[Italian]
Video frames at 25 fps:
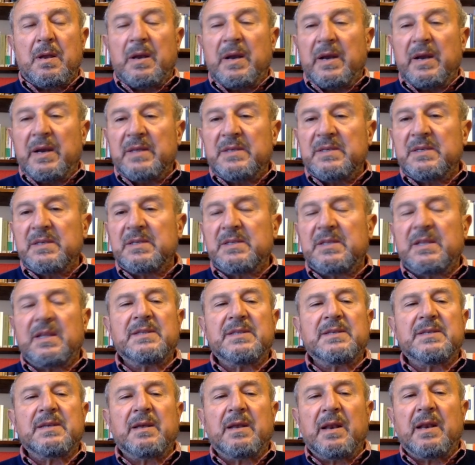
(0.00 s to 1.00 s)
La
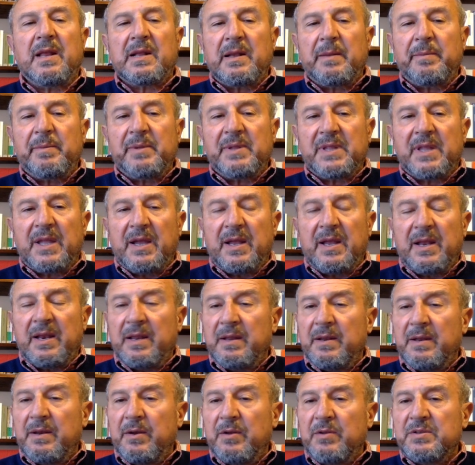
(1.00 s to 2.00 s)
resistenza nella
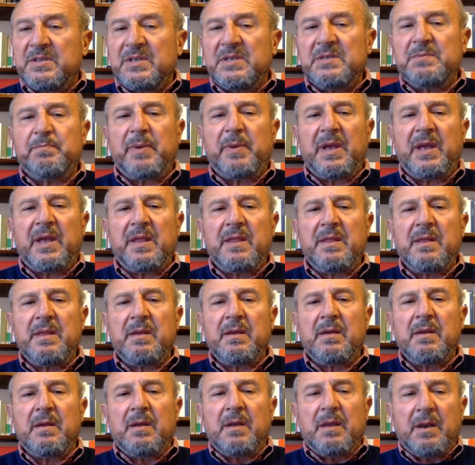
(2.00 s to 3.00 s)
capitale non si spegne
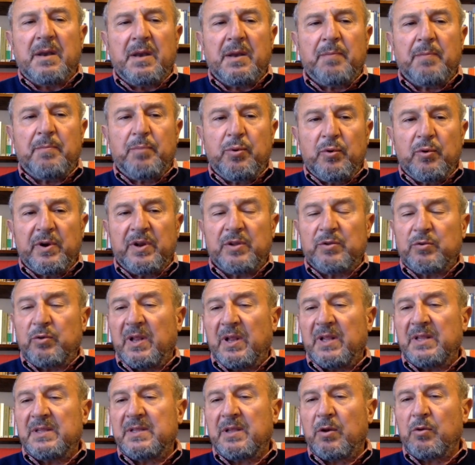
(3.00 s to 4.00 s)
neppure
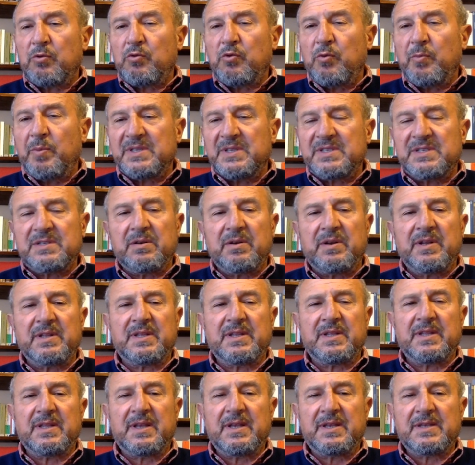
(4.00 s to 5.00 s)
durante l'occupazione
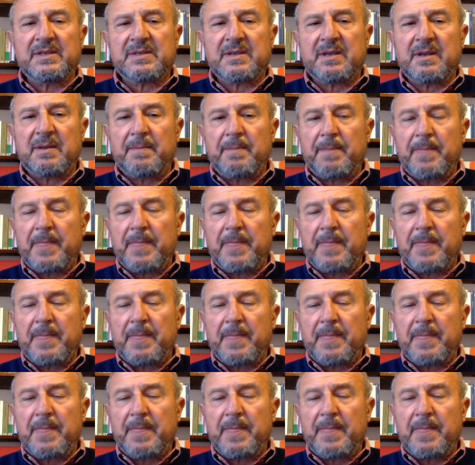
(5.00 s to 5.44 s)
tedesca.